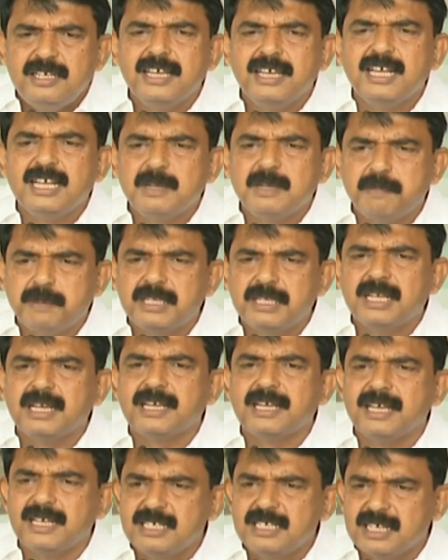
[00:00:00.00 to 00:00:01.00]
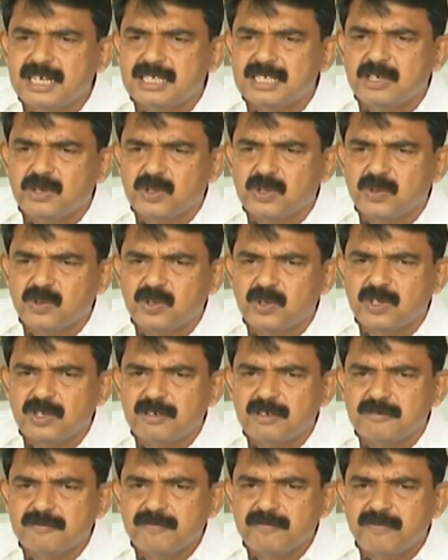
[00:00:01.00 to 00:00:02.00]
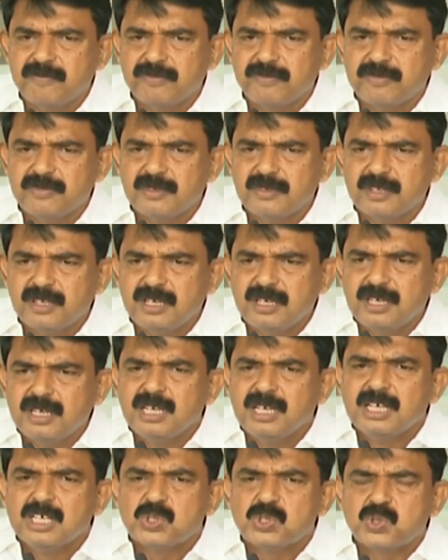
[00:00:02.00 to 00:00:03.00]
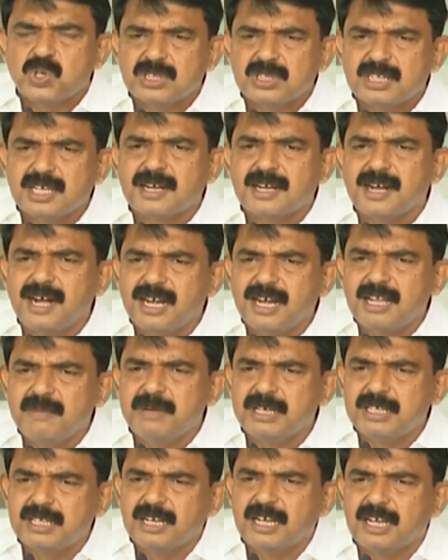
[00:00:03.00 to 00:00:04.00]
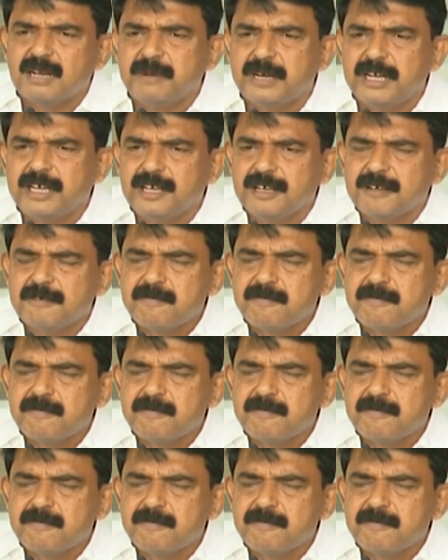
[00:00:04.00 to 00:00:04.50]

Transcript: ఏంటి ప్రజలకు ఏం చేద్దాం అనుకుంటున్నాం సొంత కాళ్ళ మీద నిలబడి